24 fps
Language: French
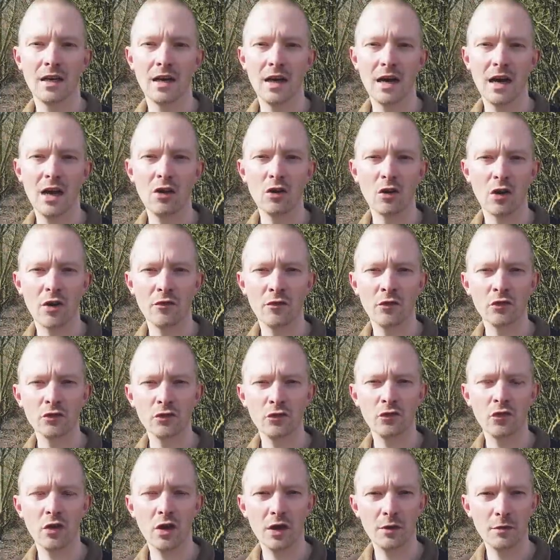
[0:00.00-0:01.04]
Alors avant de
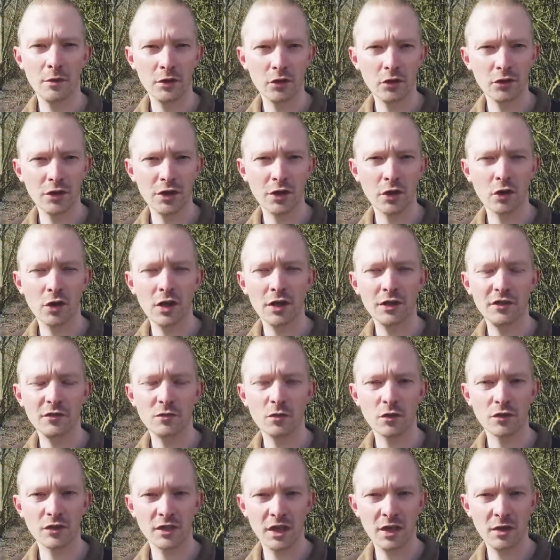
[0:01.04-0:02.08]
voir la méthode qui est
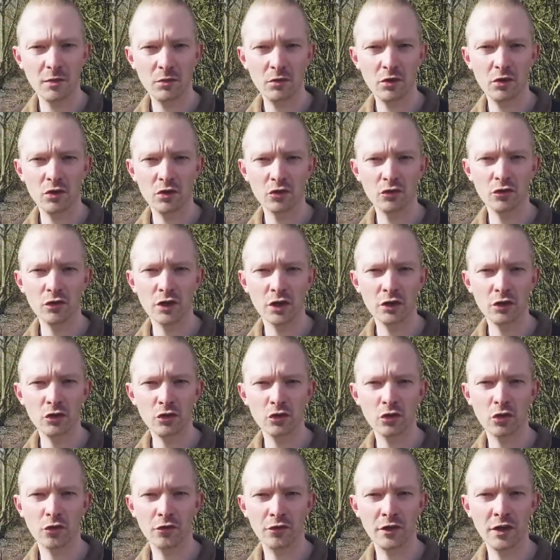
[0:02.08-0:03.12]
relativement simple, je voudrais
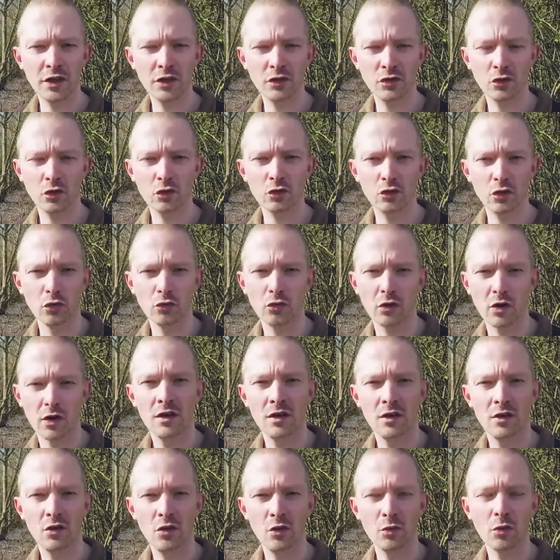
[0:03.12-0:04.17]
juste revenir sur deux points.
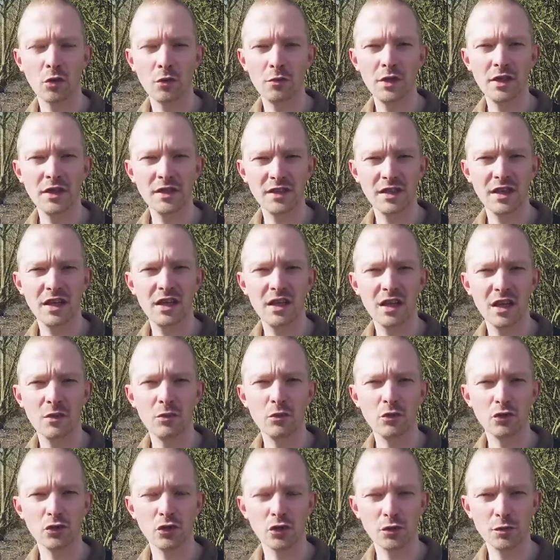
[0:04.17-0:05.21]
Le premier c'est la
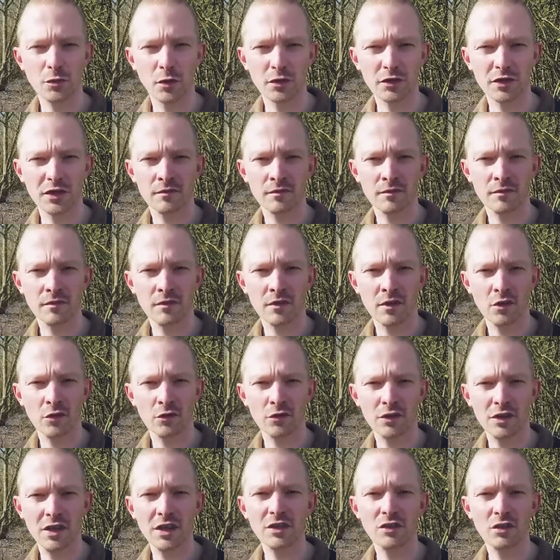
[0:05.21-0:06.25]
mesure spot.
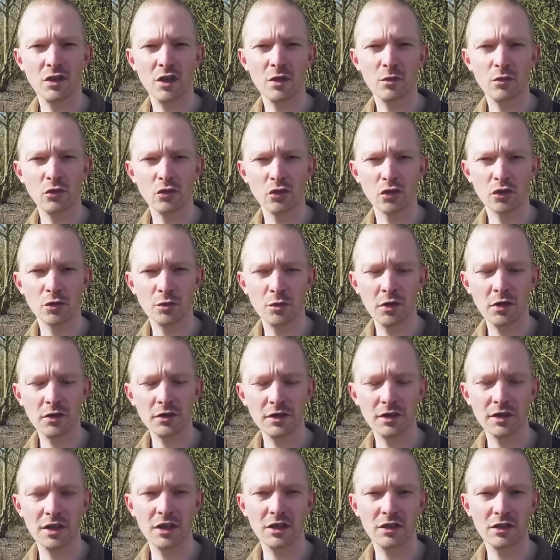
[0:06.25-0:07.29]
Qu'est-ce que la mesure spot
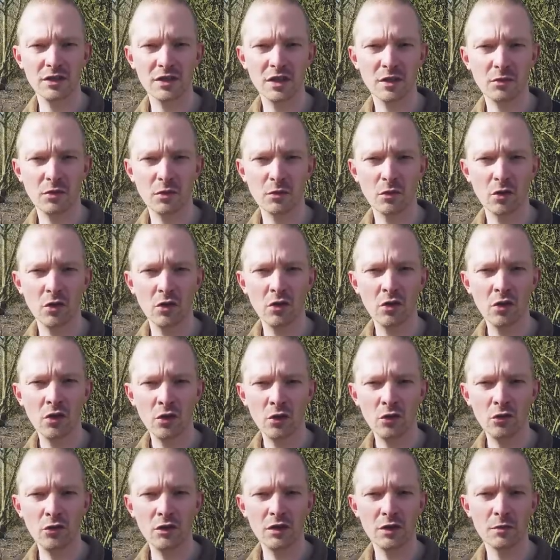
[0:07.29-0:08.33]
C'est simplement
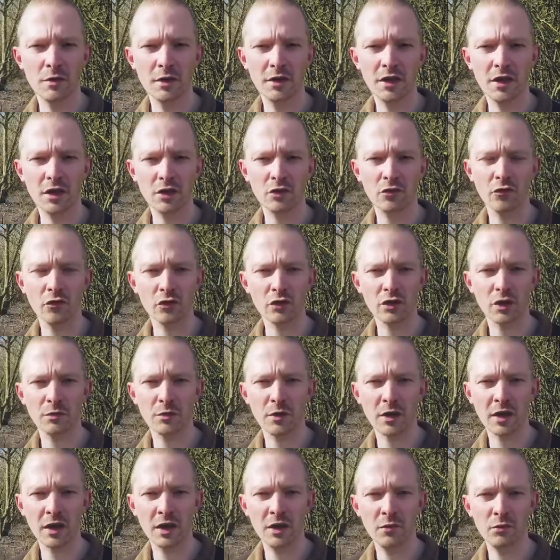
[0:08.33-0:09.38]
une des manières que votre
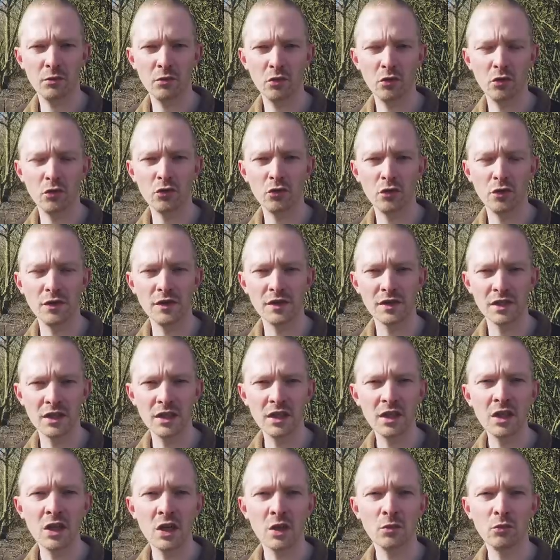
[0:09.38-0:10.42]
appareil peut utiliser
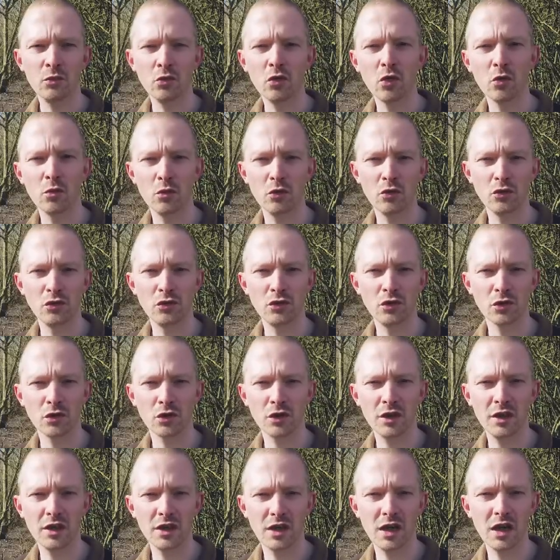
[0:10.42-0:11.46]
pour
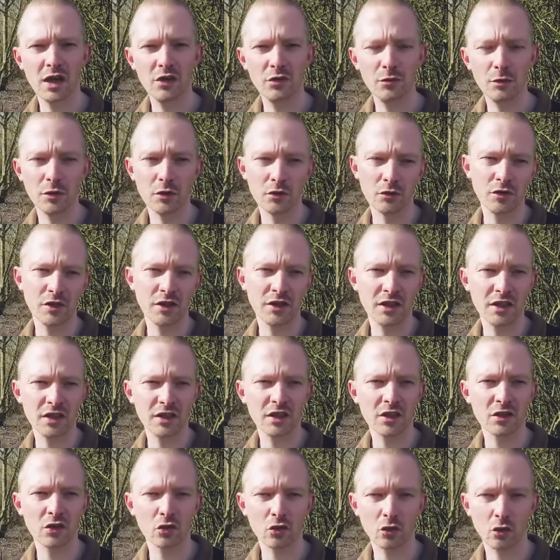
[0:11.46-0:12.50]
mesurer la luminosité
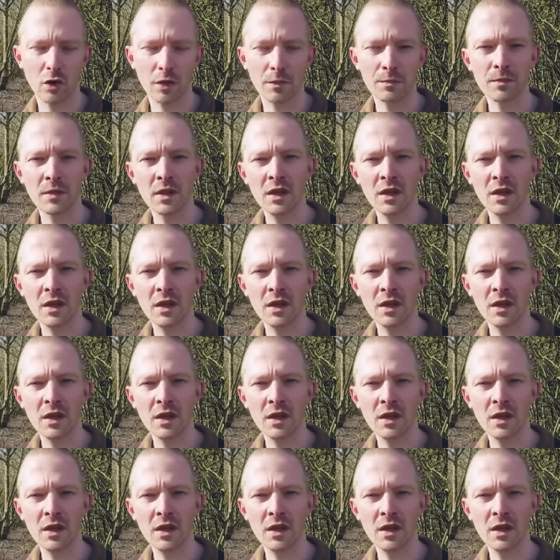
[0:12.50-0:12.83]
d'un endroit.